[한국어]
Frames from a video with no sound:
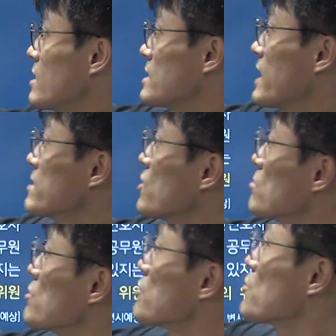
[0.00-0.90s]
자,
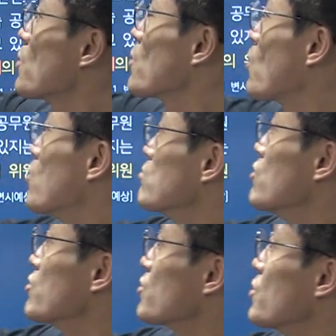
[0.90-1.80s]
행정부 소속
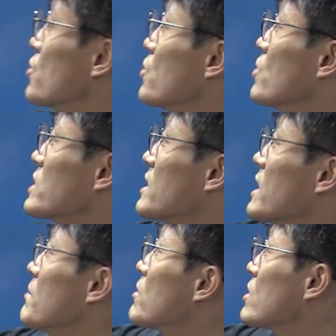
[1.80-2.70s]
공무원도 자,
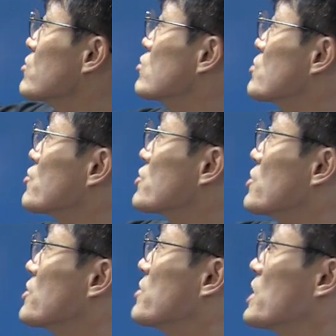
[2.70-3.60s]
대법관 후보
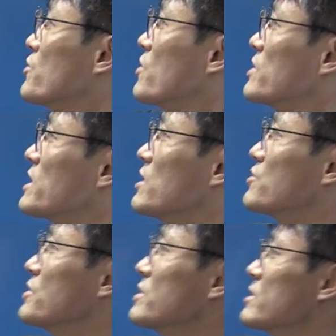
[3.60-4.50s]
추천위원회 위원이 될
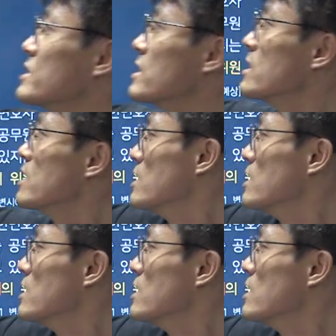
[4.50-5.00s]
수 있는지